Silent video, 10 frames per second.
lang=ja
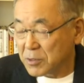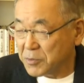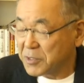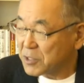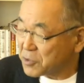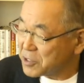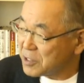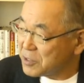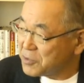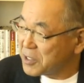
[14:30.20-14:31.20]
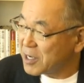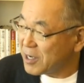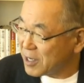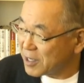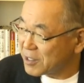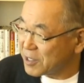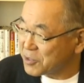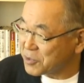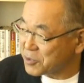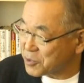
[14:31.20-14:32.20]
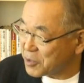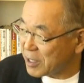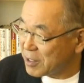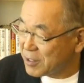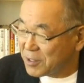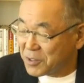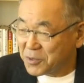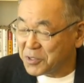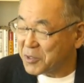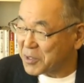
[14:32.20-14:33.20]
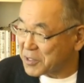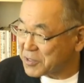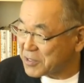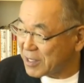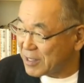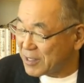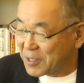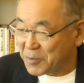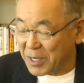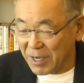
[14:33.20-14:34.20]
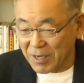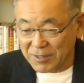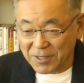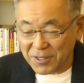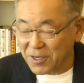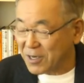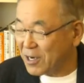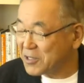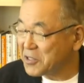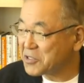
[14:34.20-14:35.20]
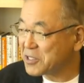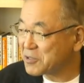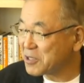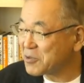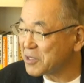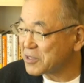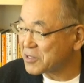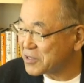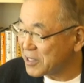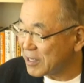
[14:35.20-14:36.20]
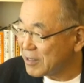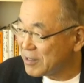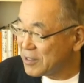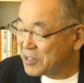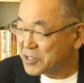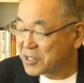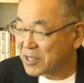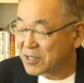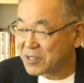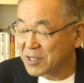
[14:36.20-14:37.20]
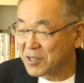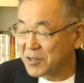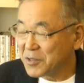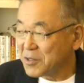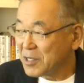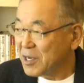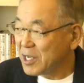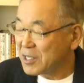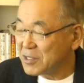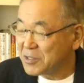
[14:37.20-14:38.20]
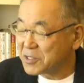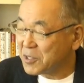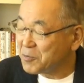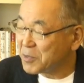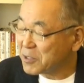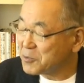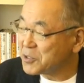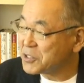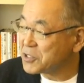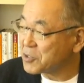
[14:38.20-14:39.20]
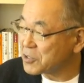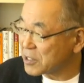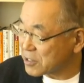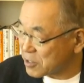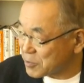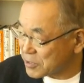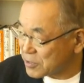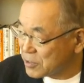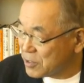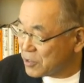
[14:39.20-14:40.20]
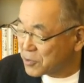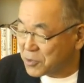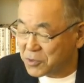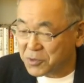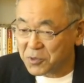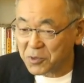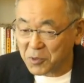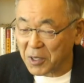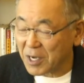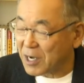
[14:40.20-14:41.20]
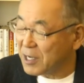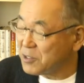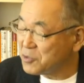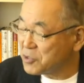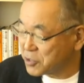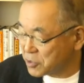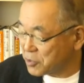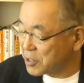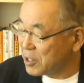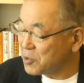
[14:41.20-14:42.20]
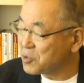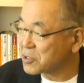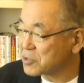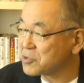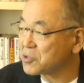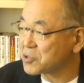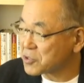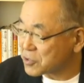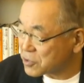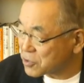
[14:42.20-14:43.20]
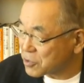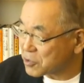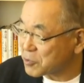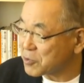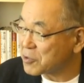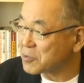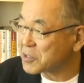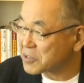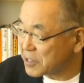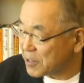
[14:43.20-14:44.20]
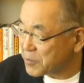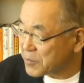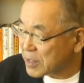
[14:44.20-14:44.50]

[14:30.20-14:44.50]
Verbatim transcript: 港に船が入れないということは船はですね、なかなか回転しなくなるわけですね。したがってやはり船舶も必要になってきます。ということは海運市況が大きく上昇するということも起こりますね。